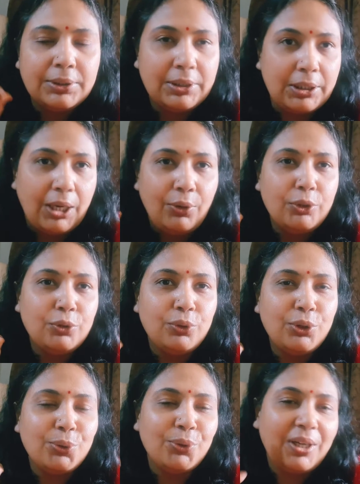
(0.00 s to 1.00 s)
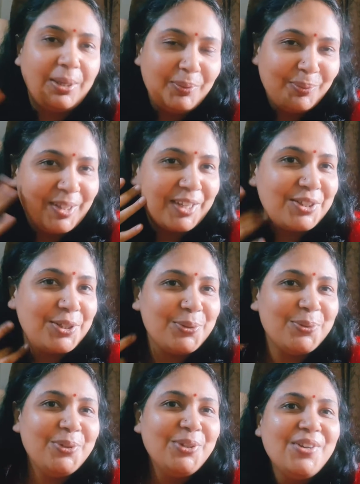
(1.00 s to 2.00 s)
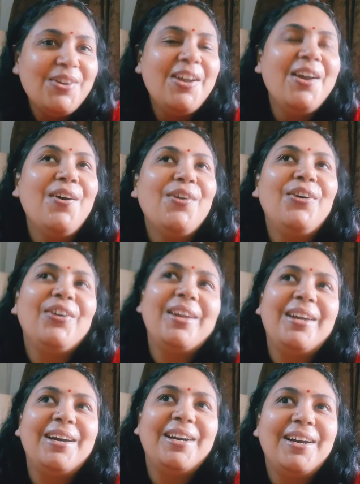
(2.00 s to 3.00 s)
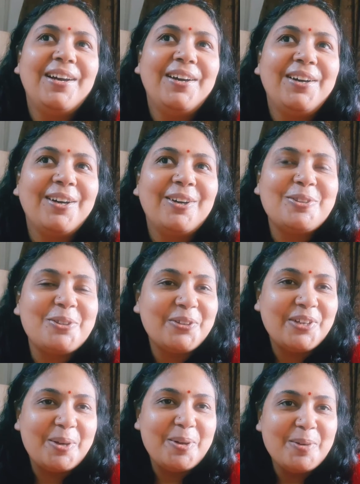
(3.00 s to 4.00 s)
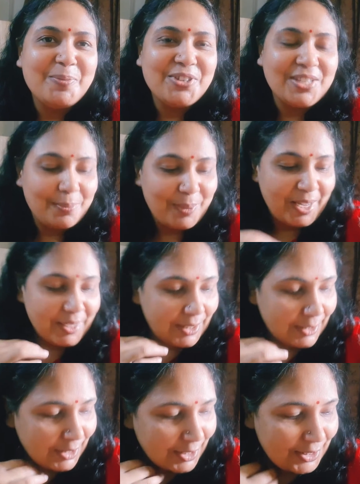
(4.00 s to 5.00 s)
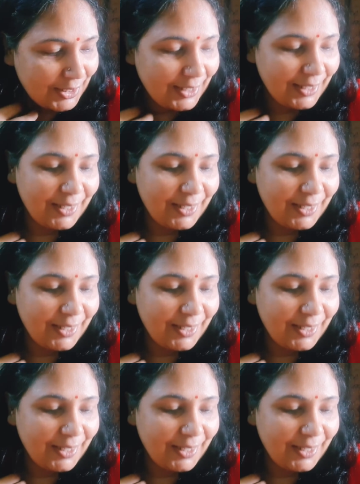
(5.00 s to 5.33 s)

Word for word: क्या यूनिक होगा देखती हूँ और आ, कुछ लोगों ने मुझे रिप्लाई किया था कि